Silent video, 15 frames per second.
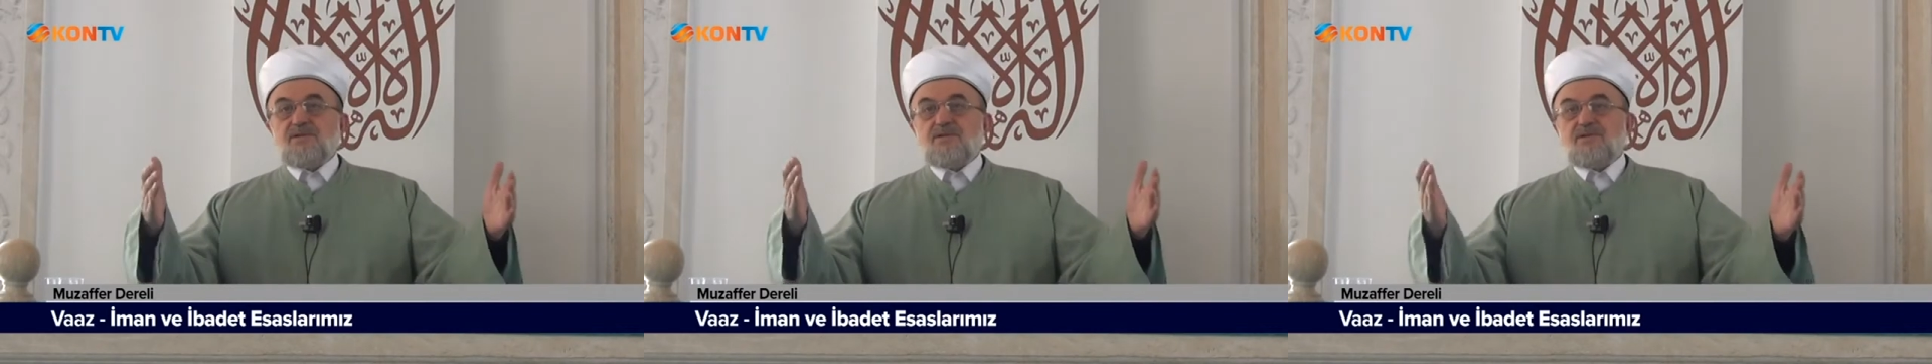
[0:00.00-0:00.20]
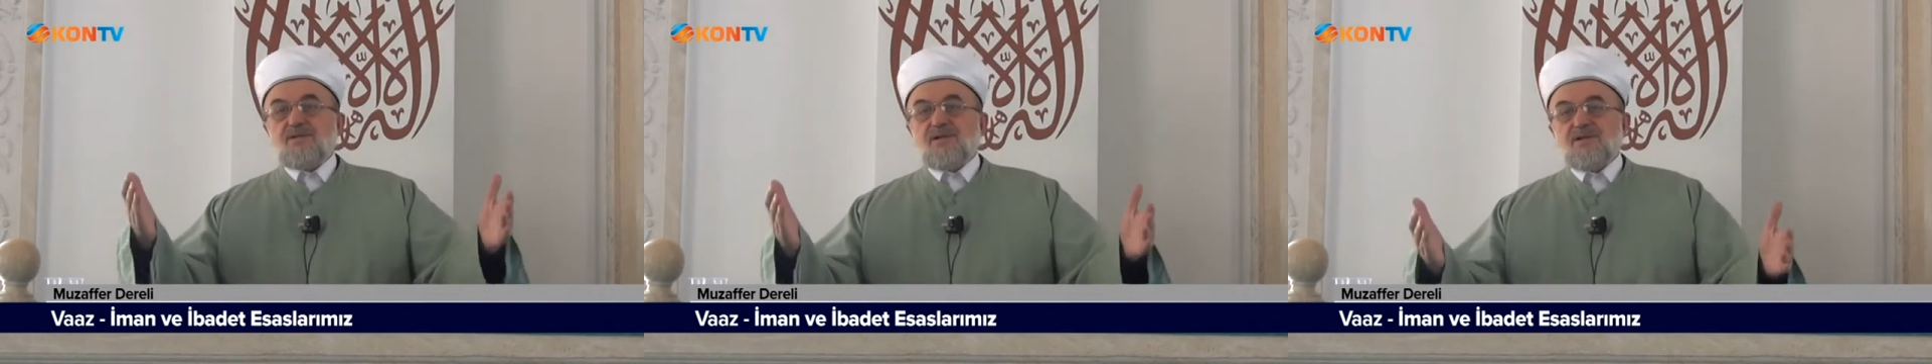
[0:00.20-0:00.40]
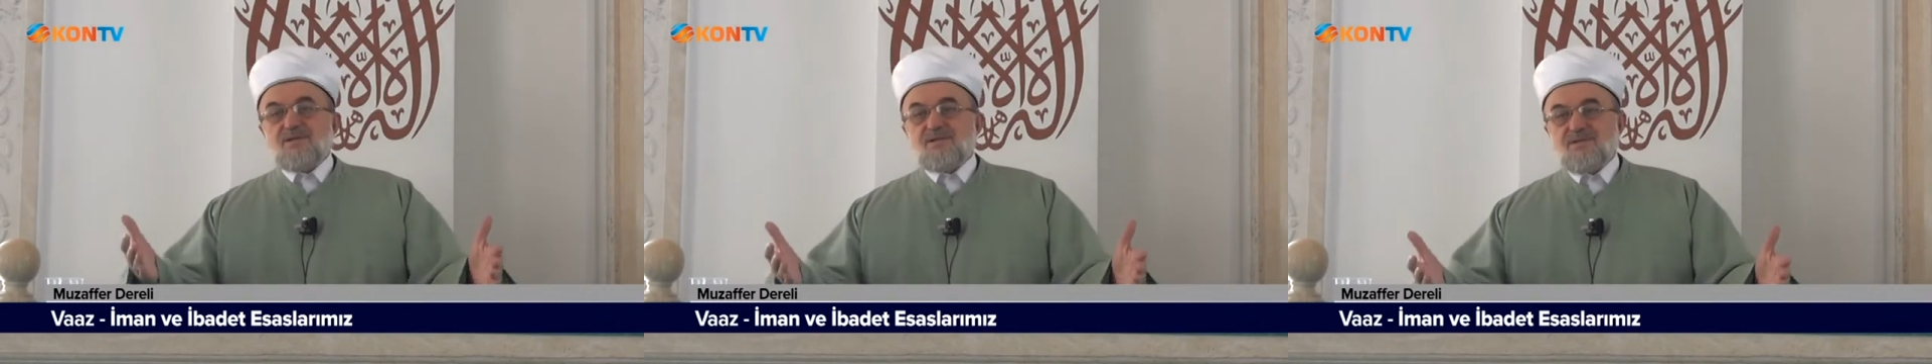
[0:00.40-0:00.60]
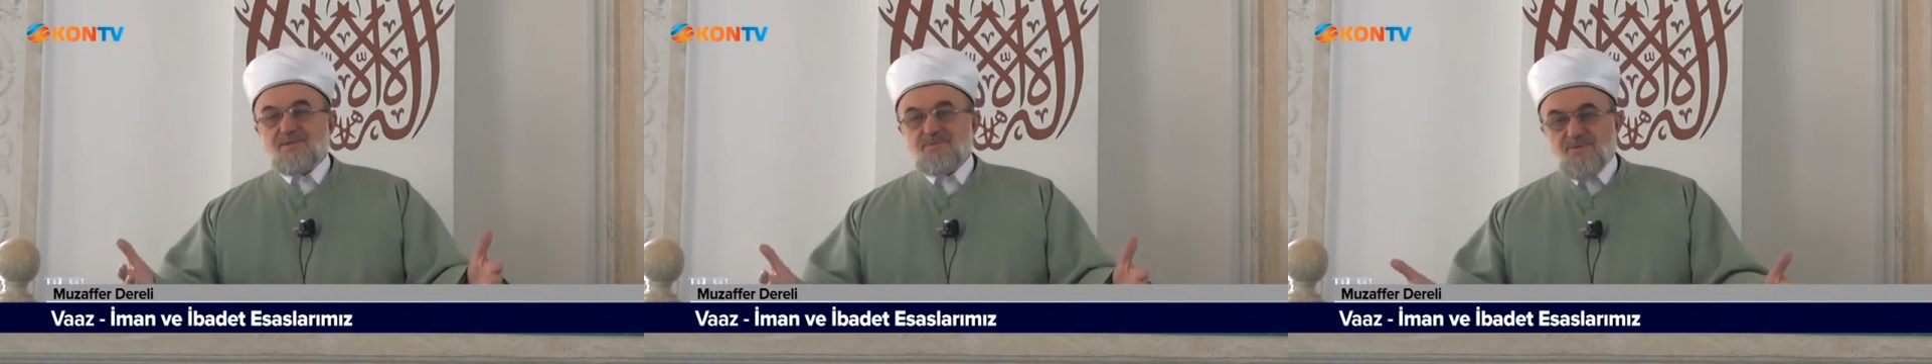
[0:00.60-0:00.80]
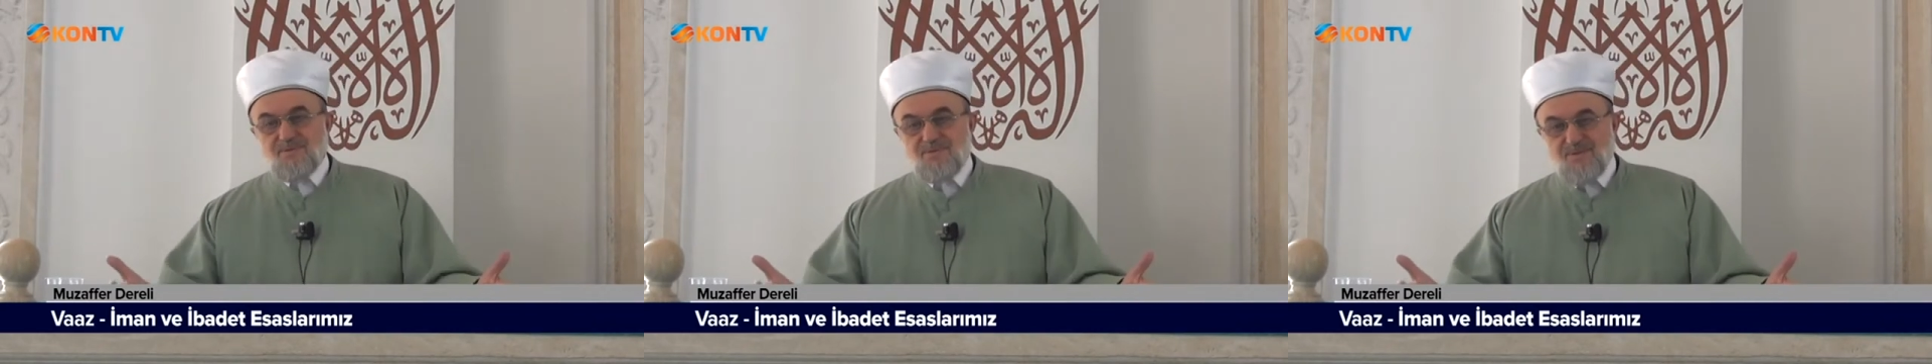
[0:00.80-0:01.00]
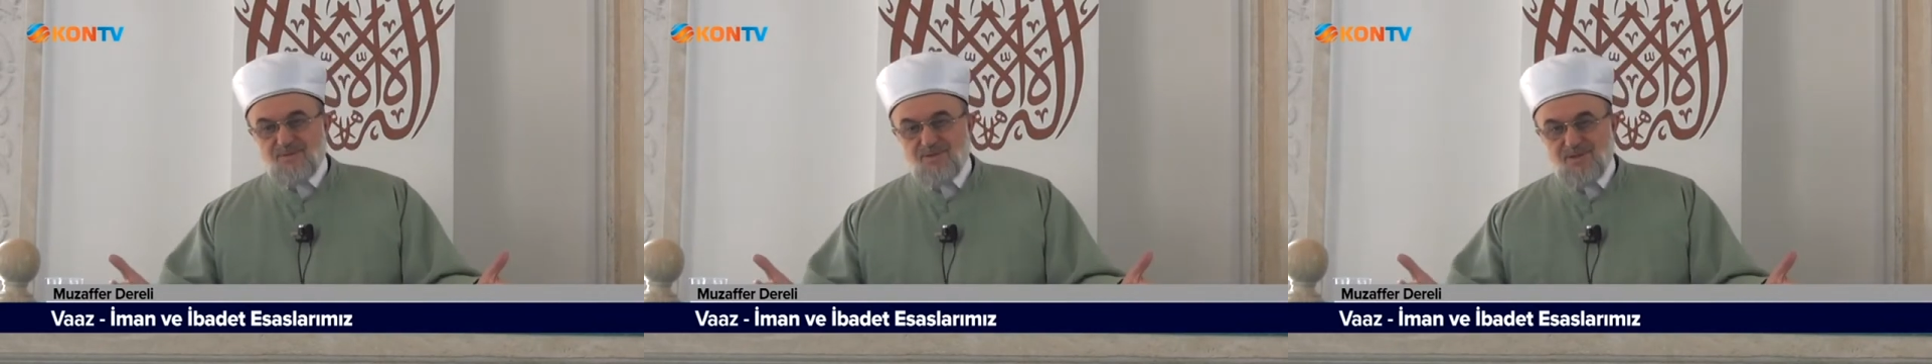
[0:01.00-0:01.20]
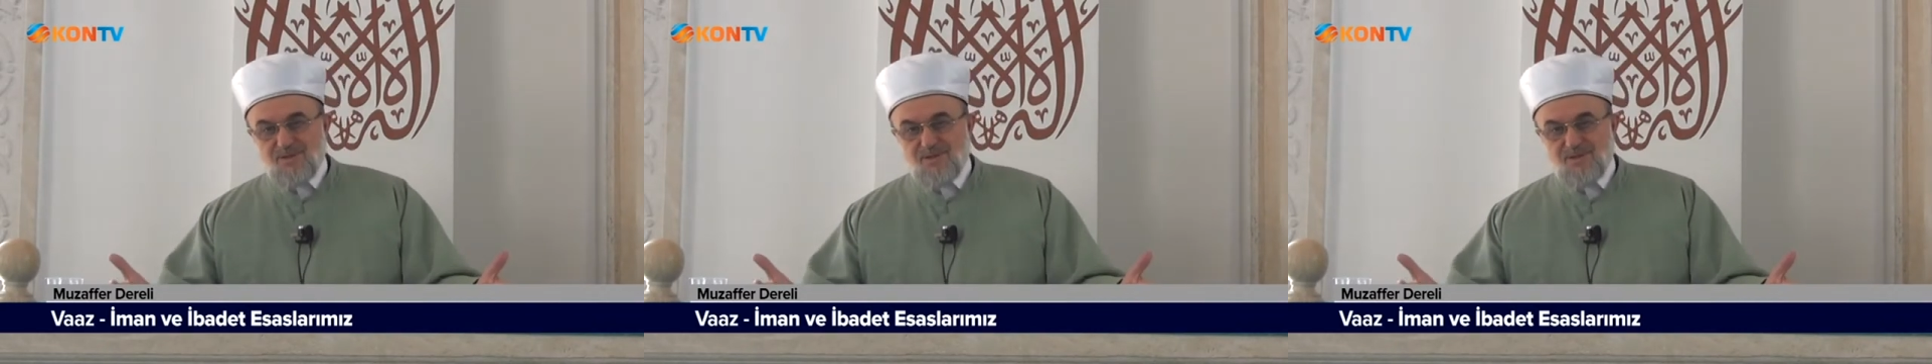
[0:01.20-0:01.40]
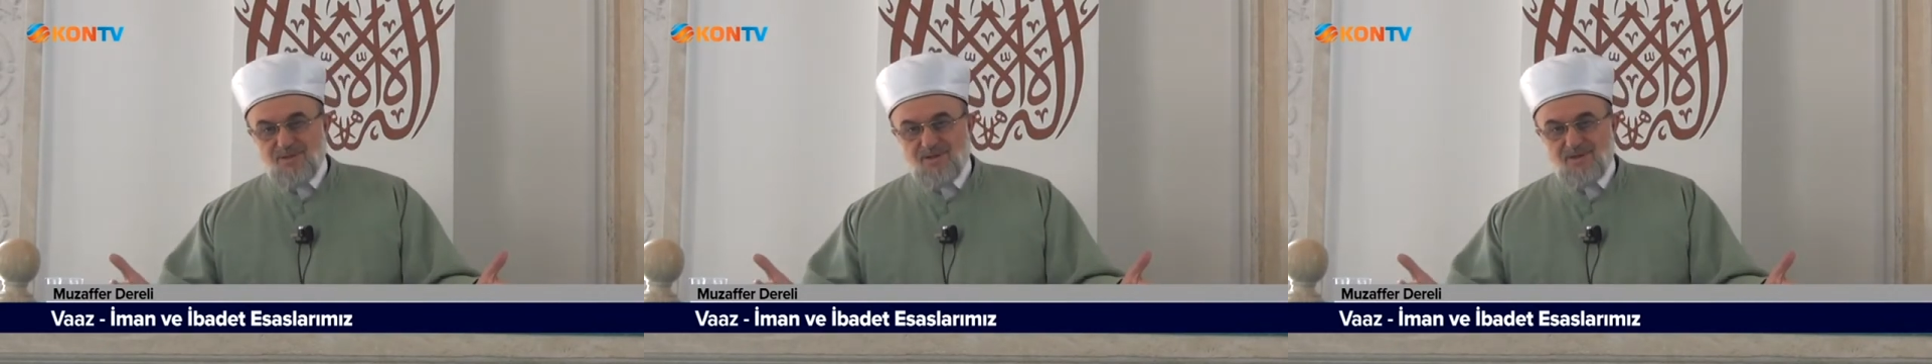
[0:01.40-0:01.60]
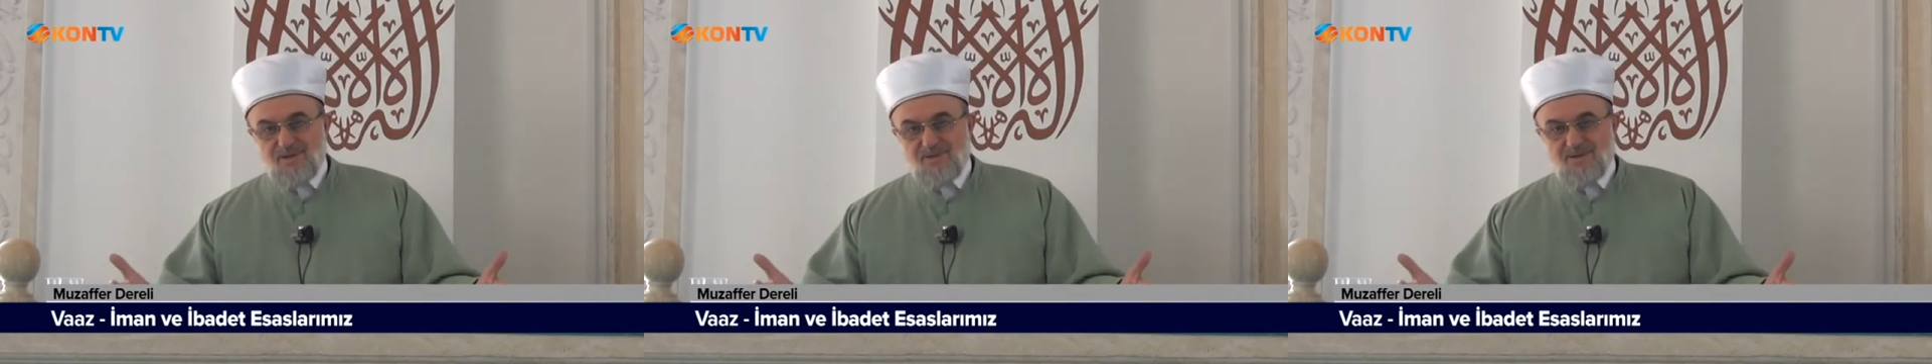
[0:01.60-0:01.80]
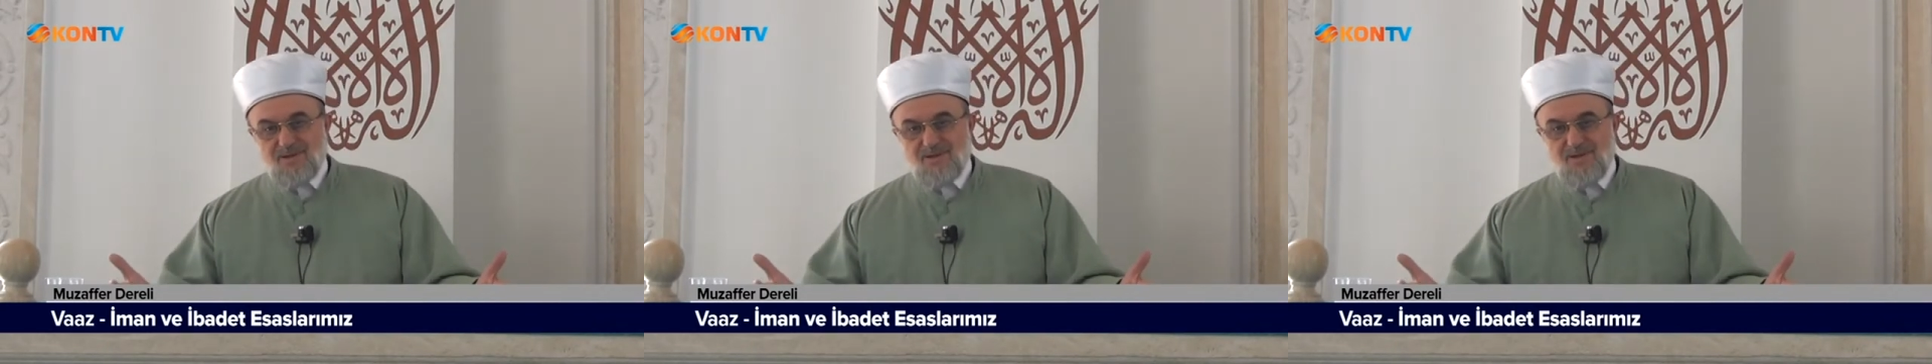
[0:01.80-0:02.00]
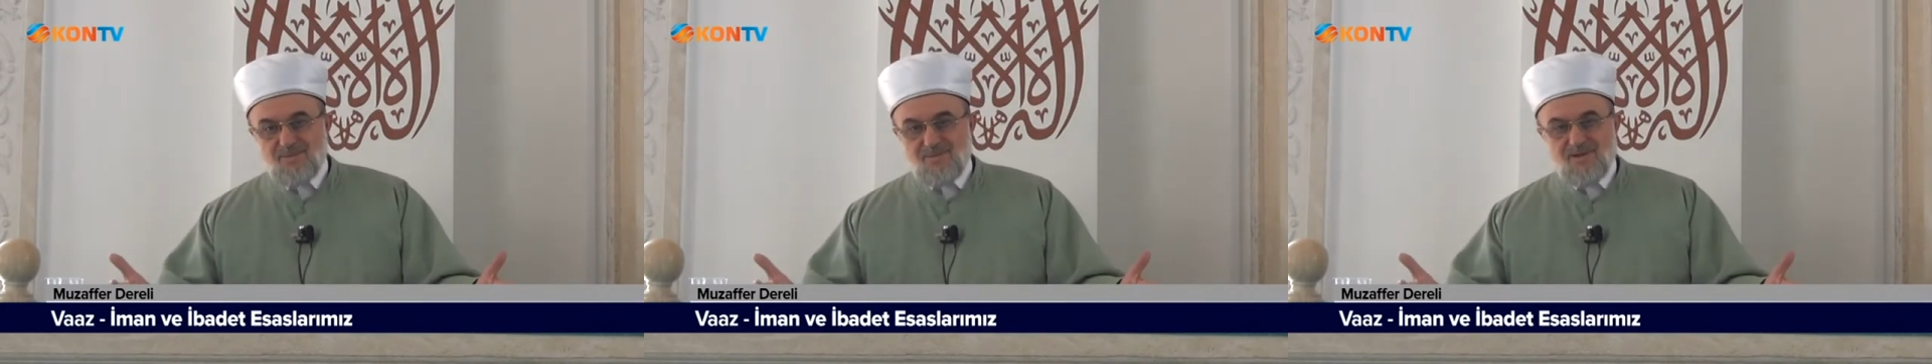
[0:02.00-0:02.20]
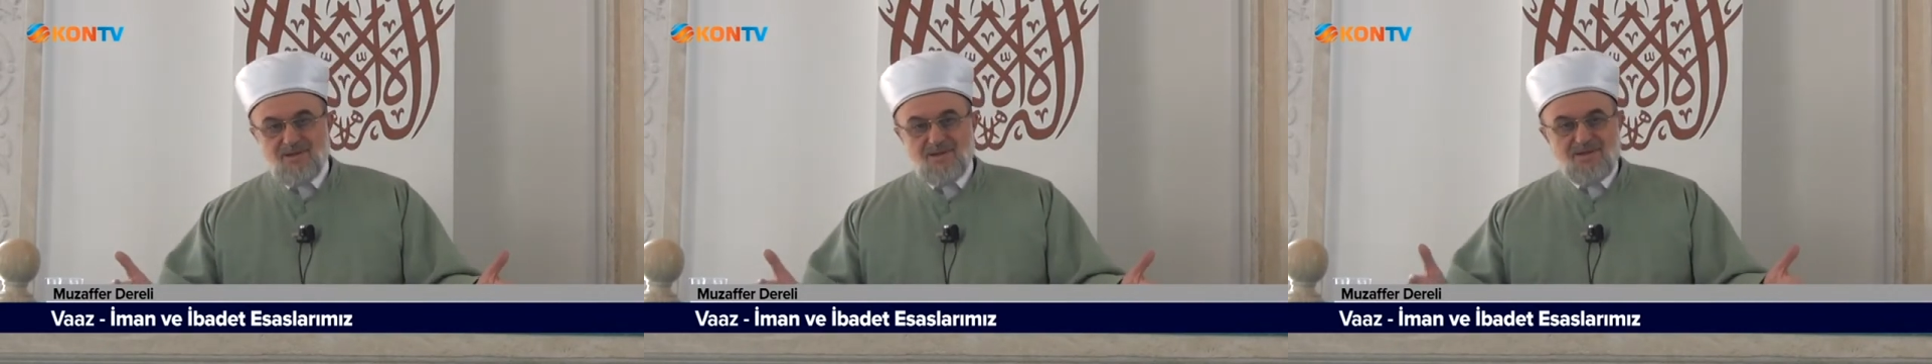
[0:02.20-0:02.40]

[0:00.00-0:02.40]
iddiasında bulunuyorlar İsa Aleyhisselam'a.